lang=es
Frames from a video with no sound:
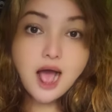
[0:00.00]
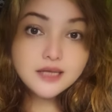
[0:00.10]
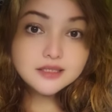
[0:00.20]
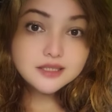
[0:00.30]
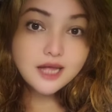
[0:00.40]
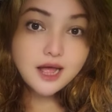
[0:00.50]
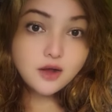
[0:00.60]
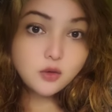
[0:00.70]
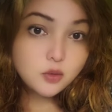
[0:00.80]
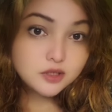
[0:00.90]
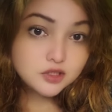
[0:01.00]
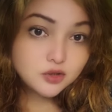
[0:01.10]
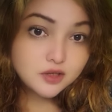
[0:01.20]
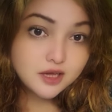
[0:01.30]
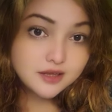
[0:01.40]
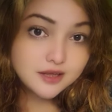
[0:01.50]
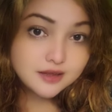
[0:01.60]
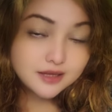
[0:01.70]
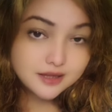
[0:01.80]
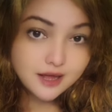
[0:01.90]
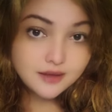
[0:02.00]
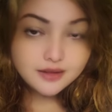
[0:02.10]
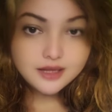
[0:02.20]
hasta juicio de identidad